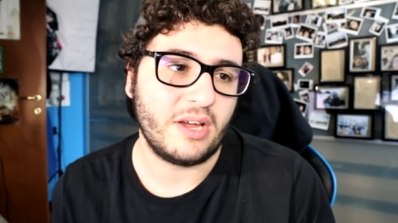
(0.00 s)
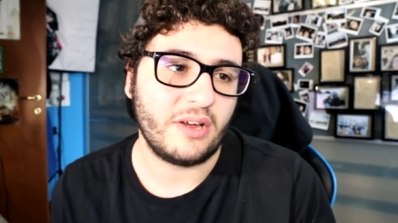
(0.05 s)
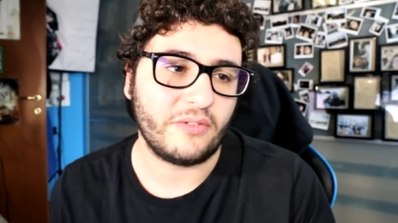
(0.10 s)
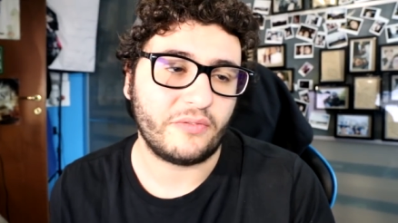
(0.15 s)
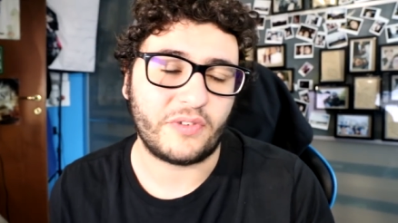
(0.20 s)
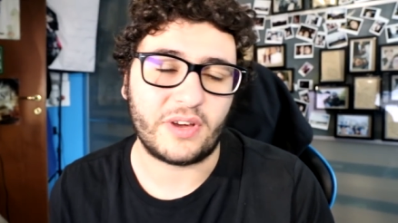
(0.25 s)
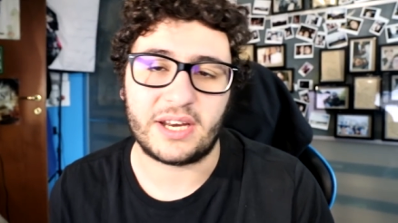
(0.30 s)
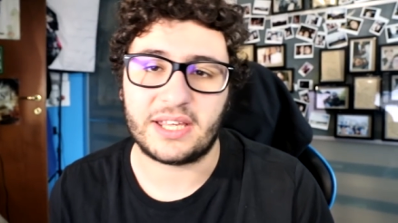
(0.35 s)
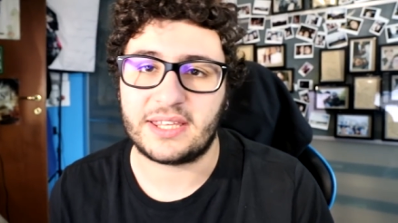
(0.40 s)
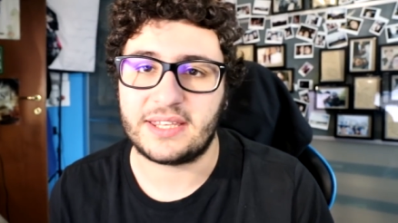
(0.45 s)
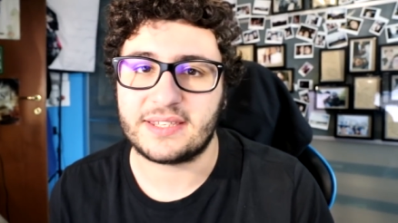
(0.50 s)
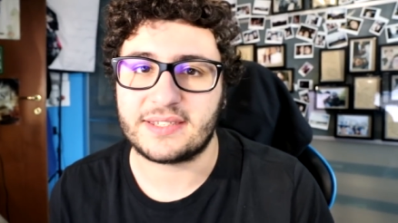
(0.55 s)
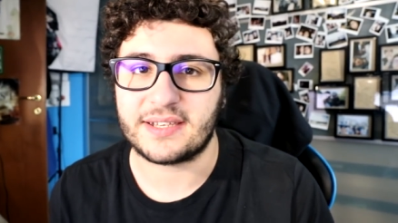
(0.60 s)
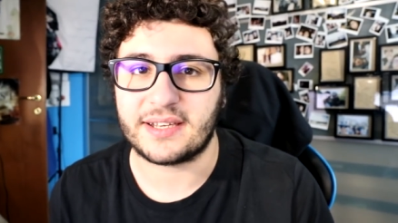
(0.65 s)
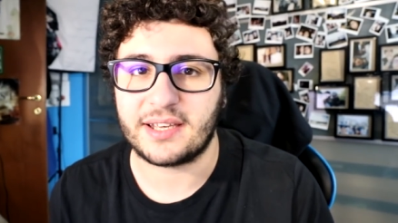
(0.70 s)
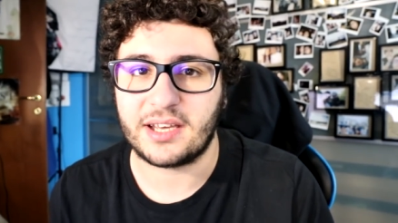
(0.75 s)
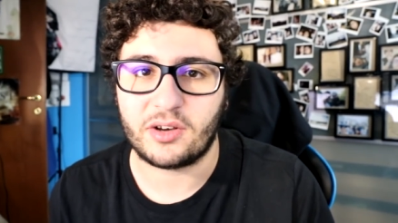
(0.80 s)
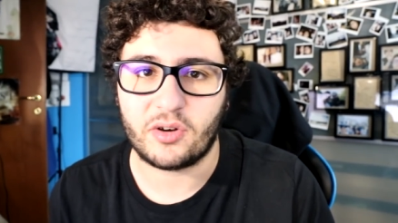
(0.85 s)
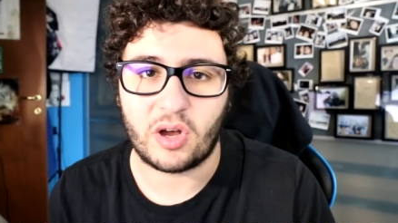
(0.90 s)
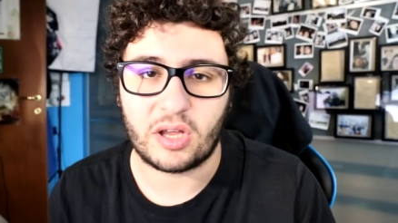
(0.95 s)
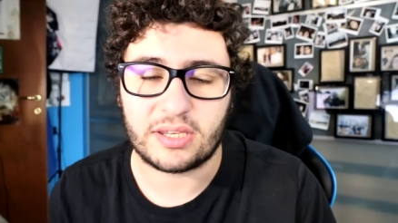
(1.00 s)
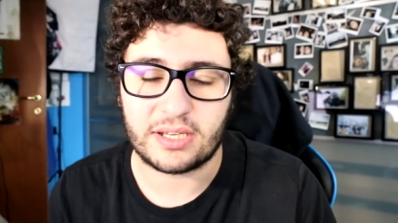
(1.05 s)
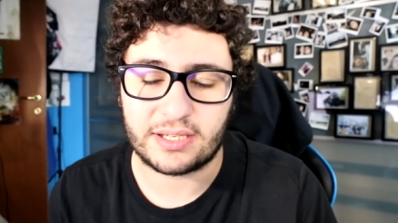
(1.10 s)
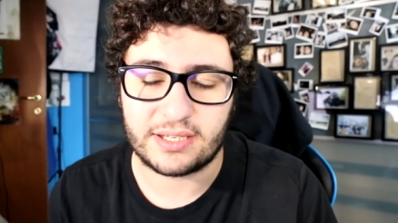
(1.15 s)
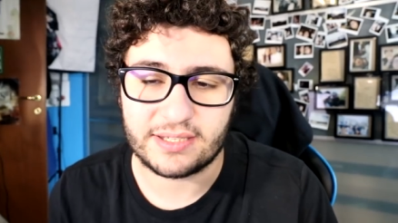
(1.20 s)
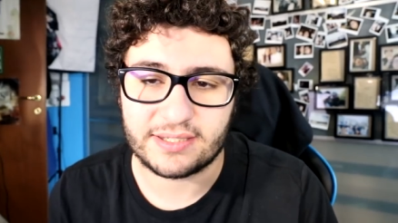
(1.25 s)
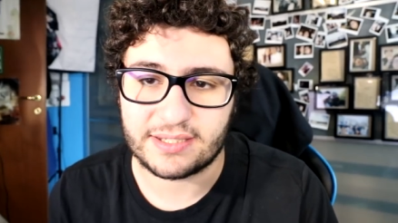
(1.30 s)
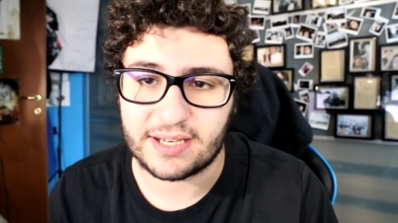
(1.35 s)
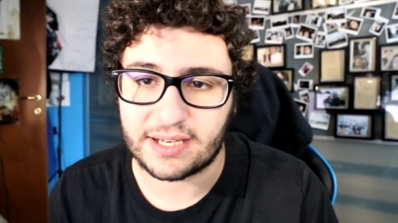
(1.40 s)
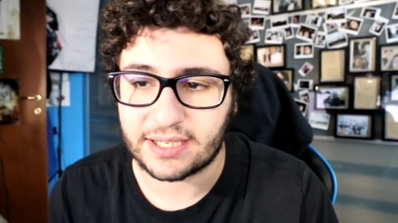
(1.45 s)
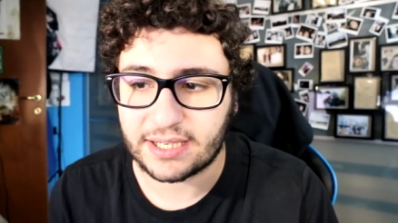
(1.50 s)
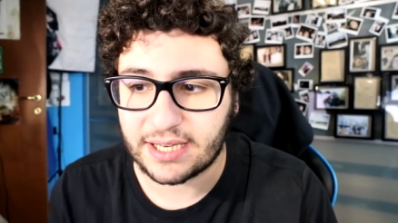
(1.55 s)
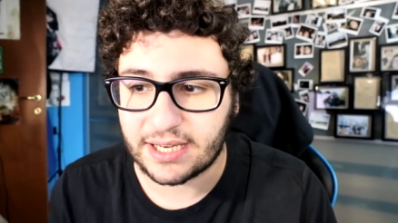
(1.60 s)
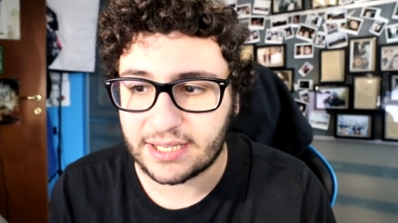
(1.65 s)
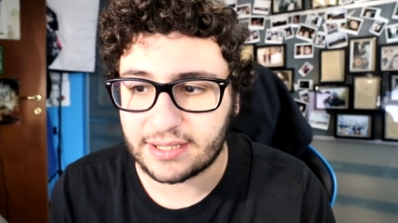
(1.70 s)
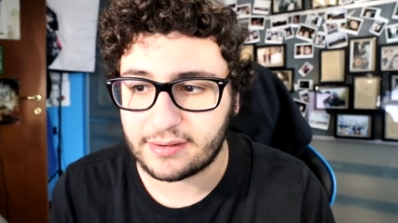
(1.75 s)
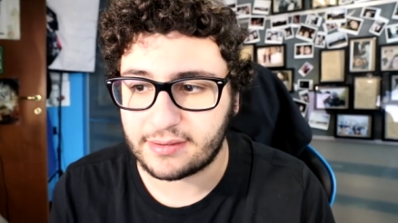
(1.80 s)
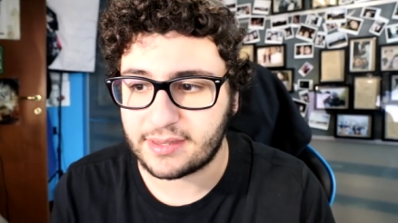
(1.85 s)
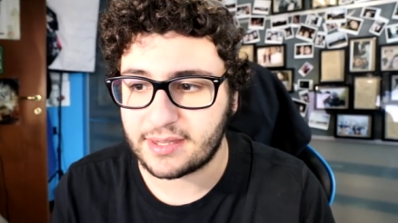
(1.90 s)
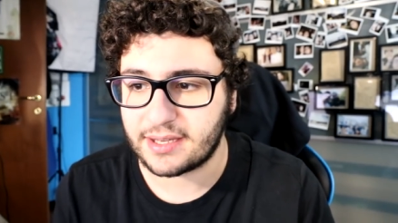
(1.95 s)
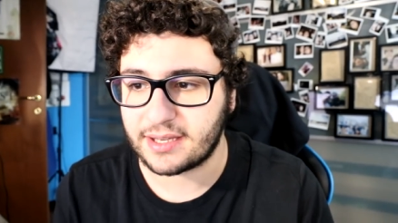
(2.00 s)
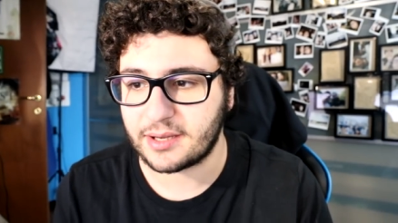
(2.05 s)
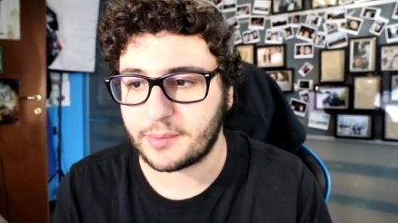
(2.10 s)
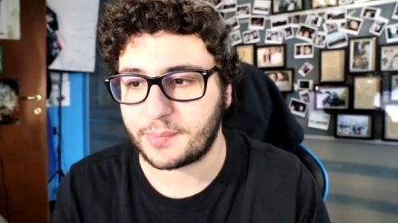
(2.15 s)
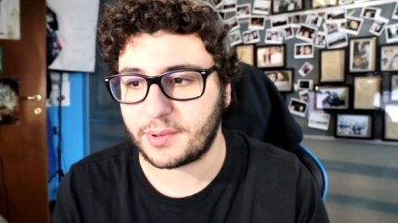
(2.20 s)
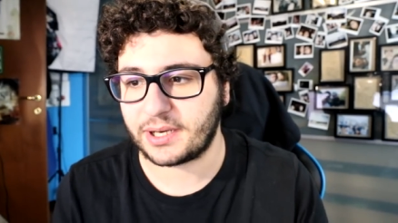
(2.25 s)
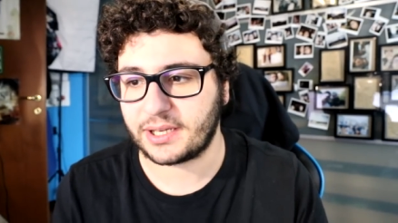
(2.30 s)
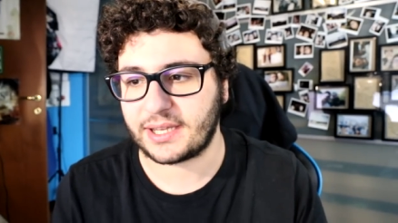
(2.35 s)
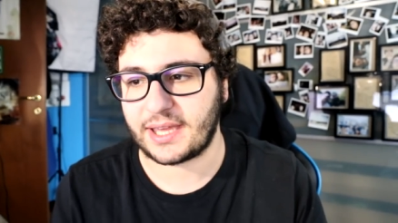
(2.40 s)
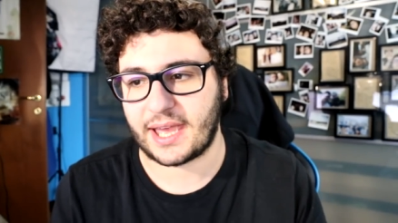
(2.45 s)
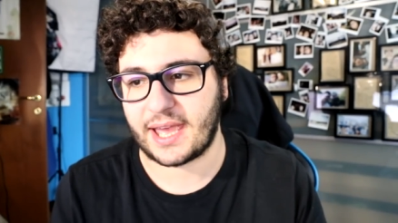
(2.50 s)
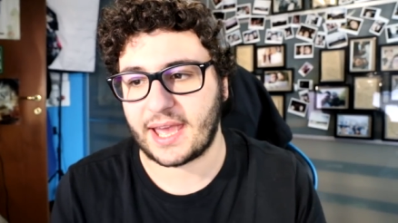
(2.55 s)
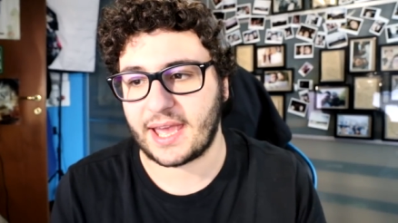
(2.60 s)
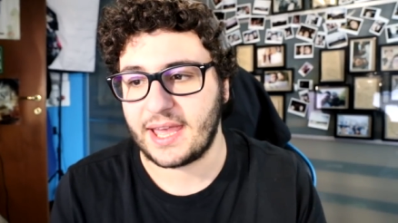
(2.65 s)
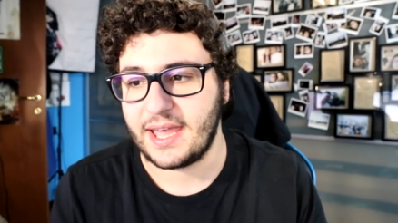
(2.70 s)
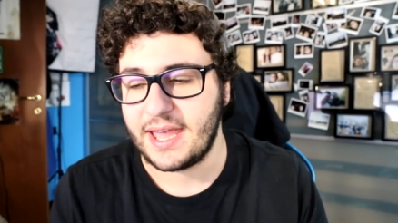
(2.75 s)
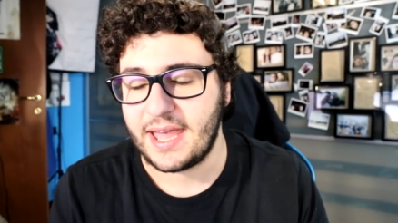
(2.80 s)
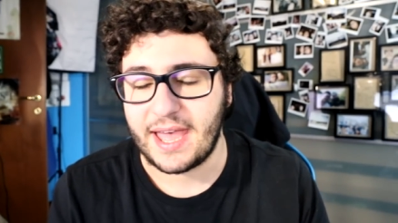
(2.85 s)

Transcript: fare chissà che cosa, chissà che editing perché